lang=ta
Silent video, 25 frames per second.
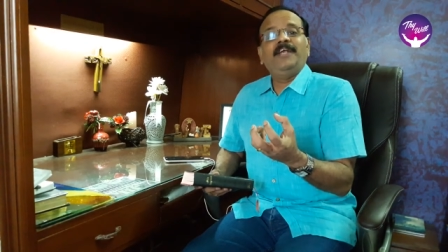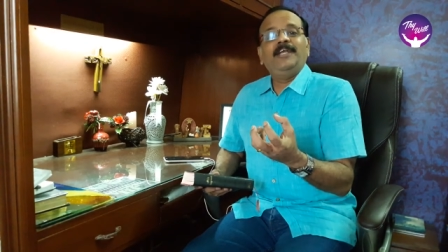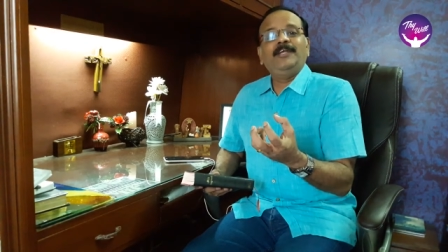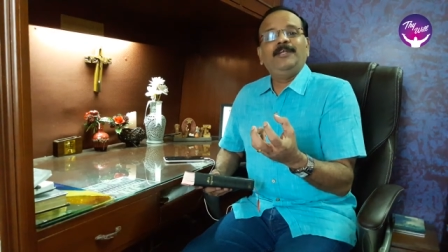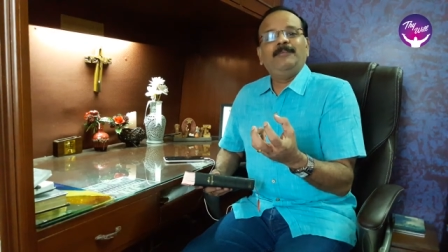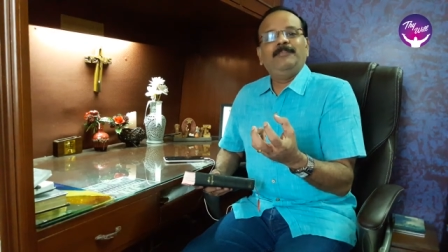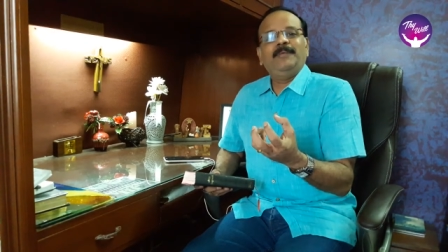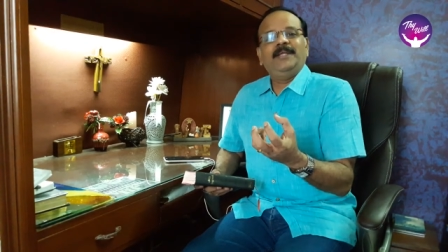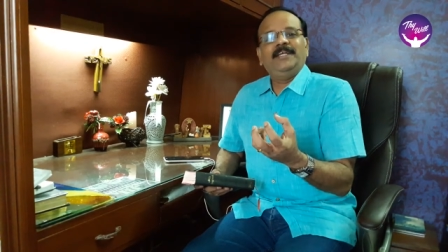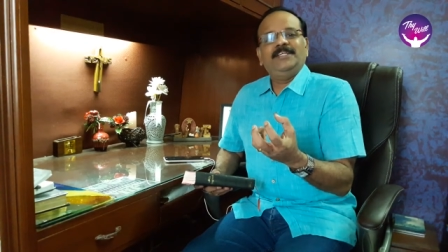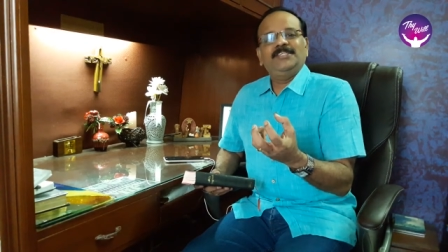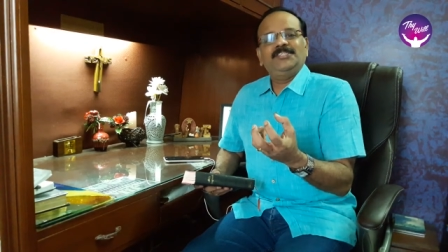
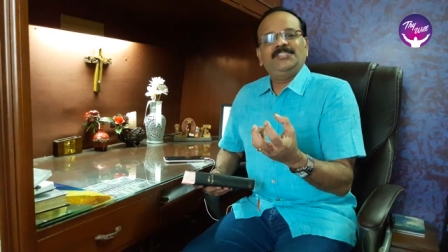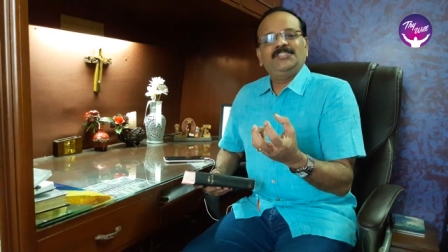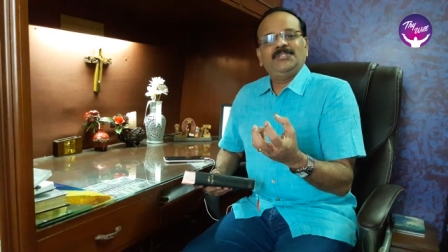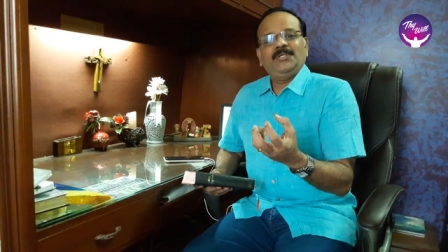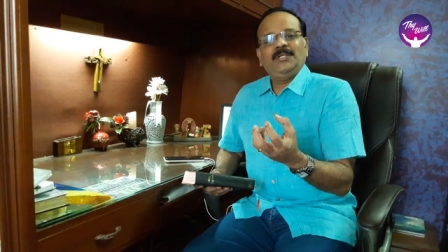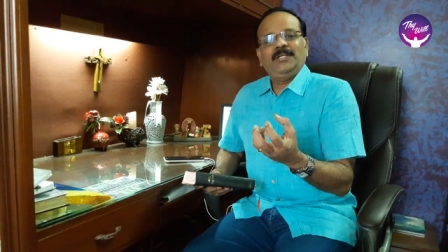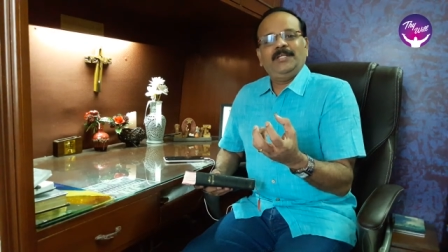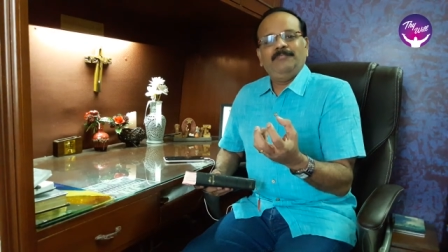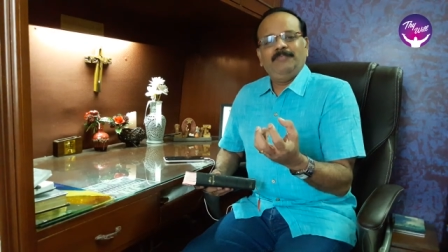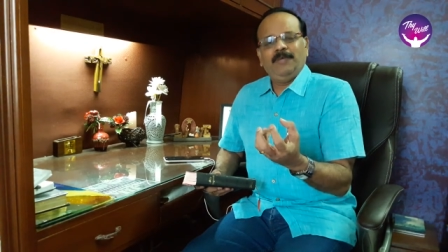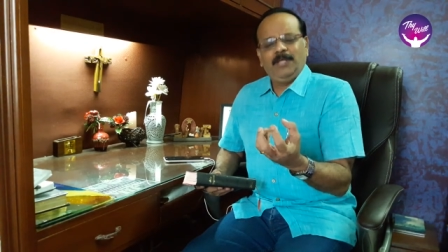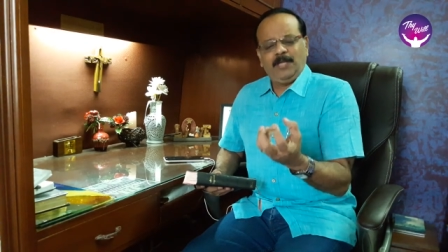வேண்டும் என்று
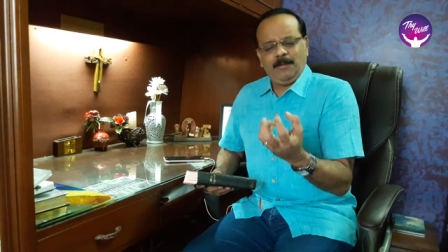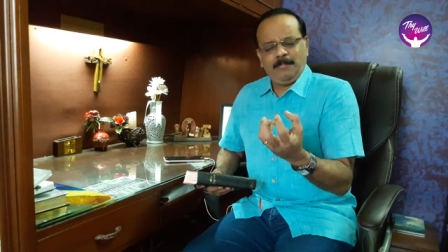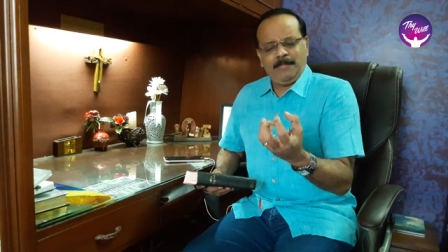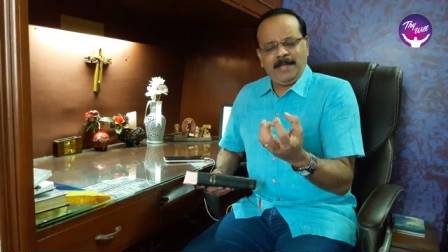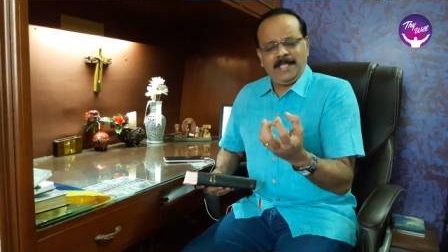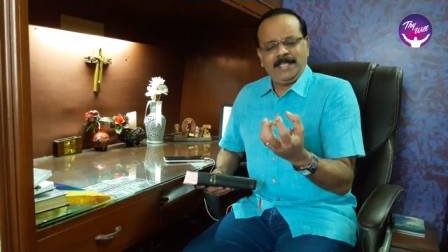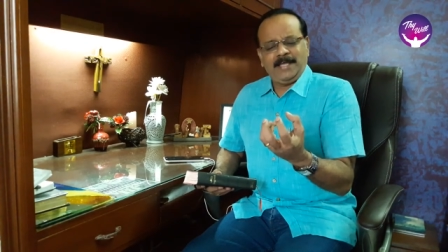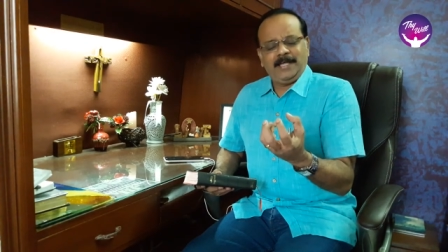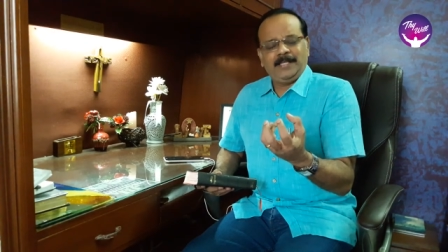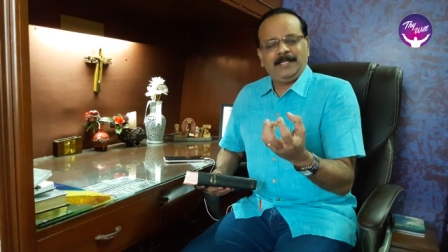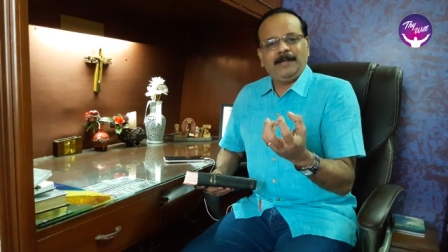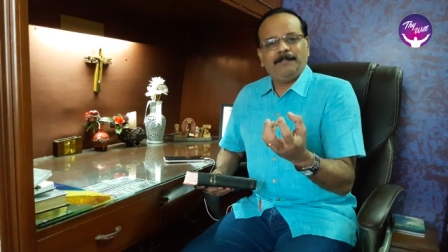சொல்லி
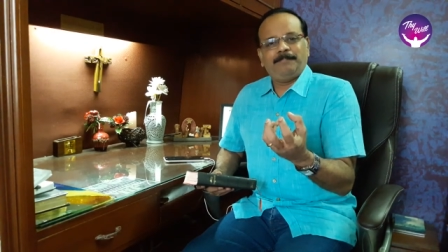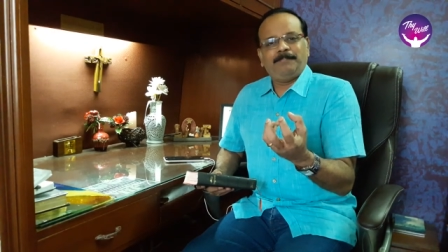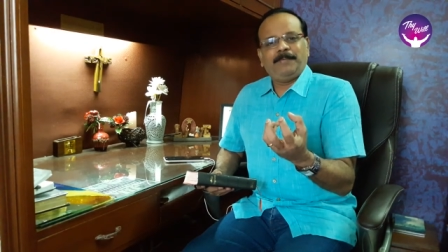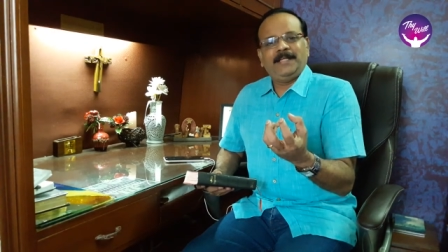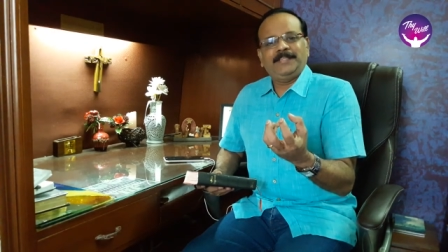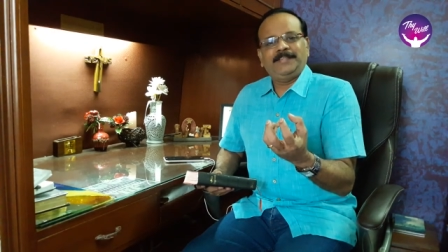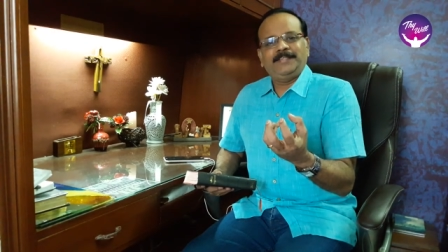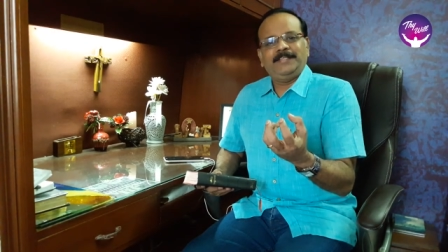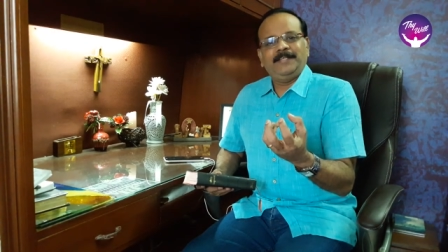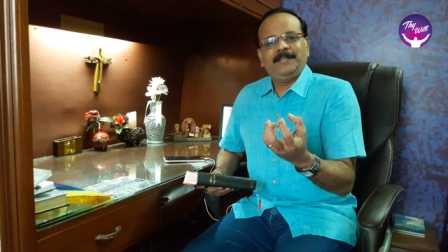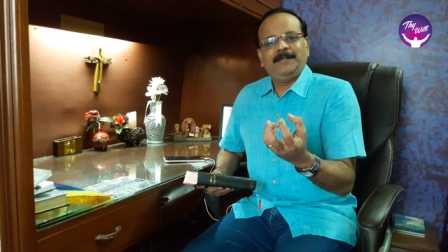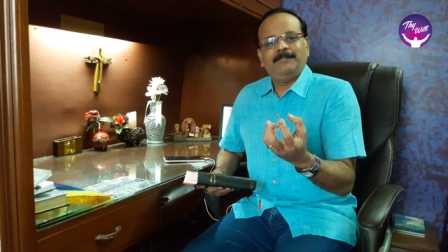வெறுமையான
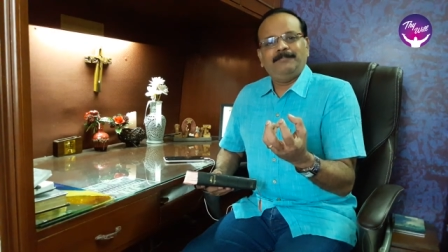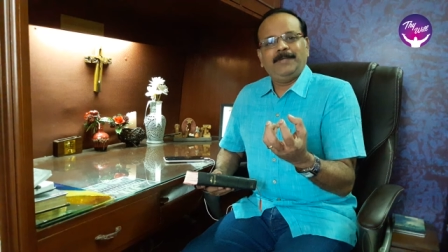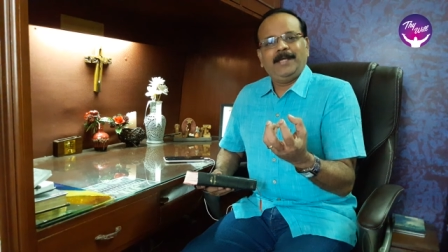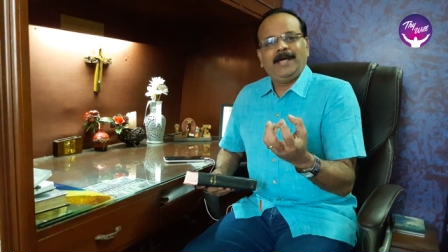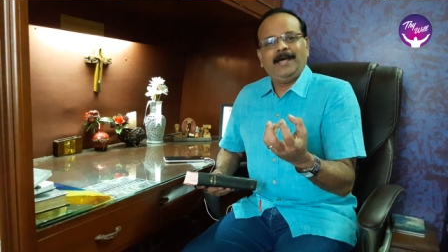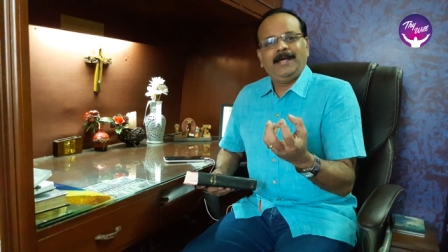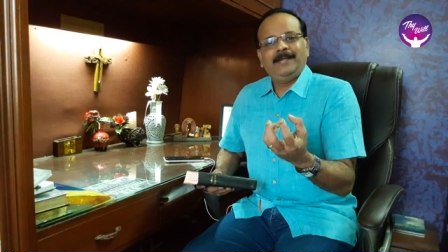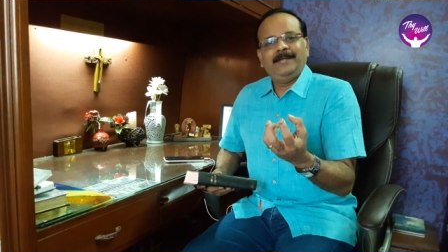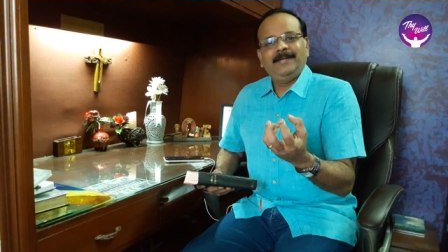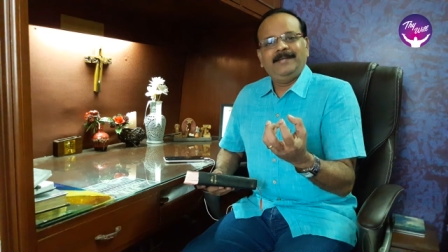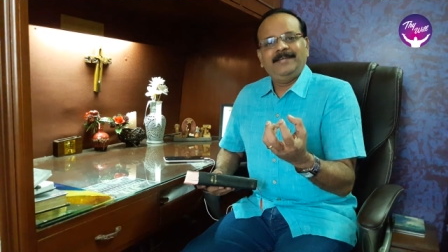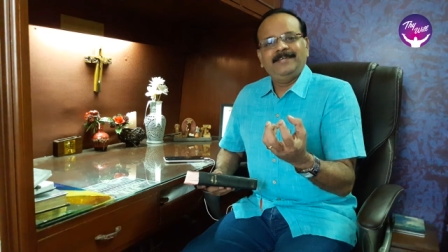பாத்திரம்
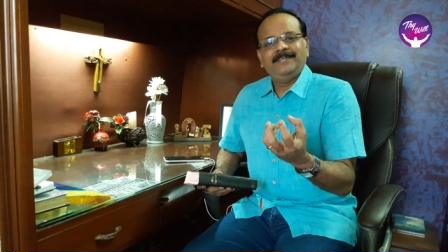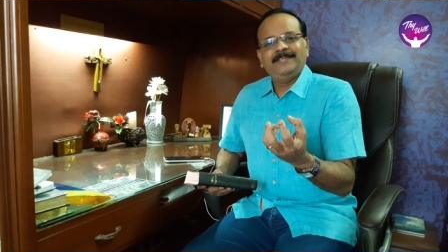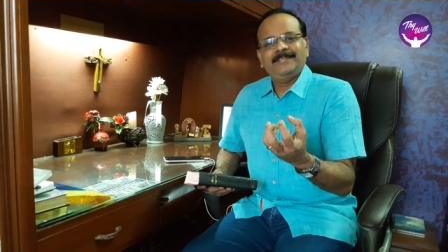நான்